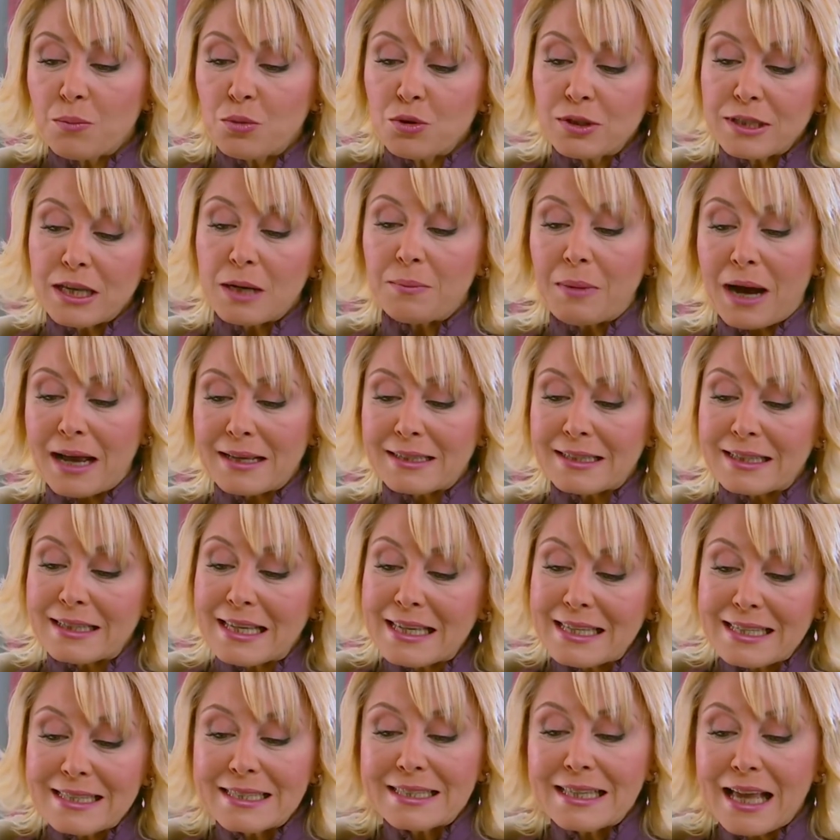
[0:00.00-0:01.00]
daha bu sabah
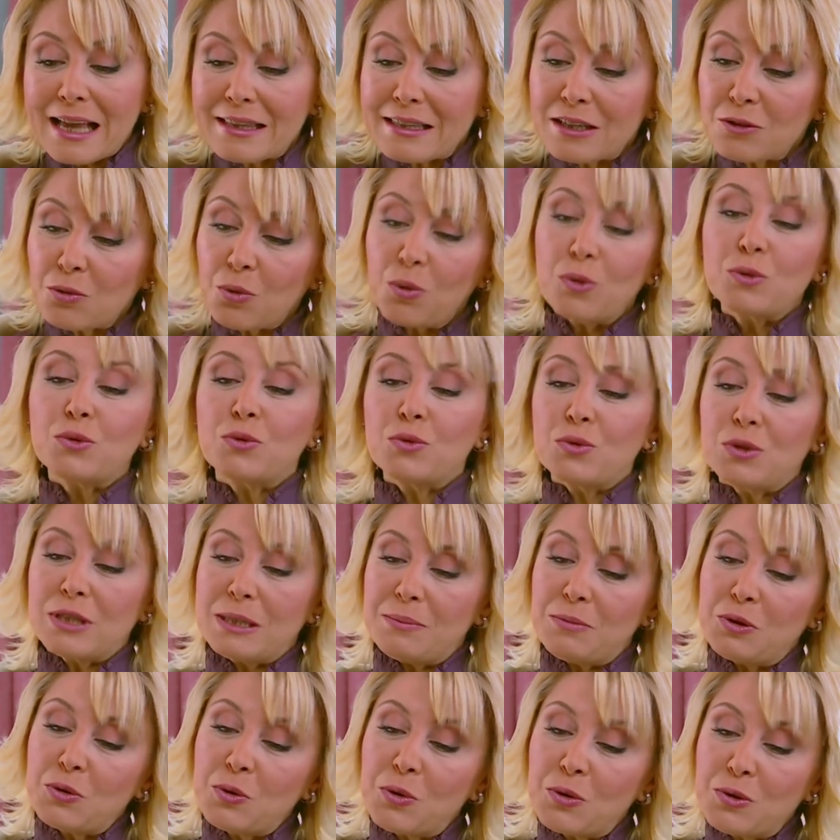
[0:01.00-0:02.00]
sana insanlar
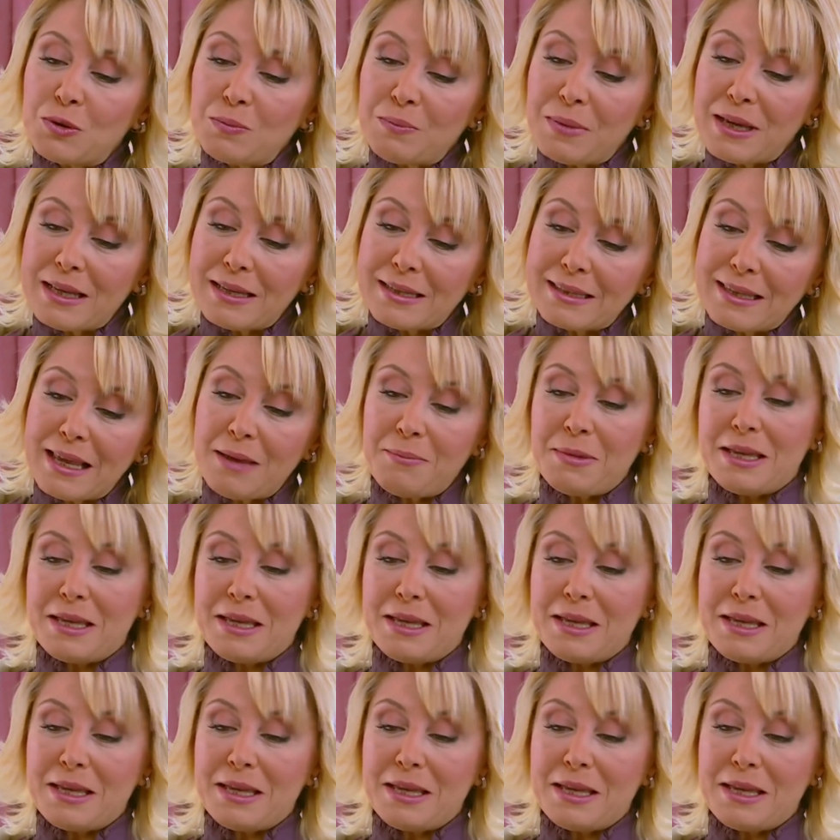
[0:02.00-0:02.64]
olduğu gibi görünmeli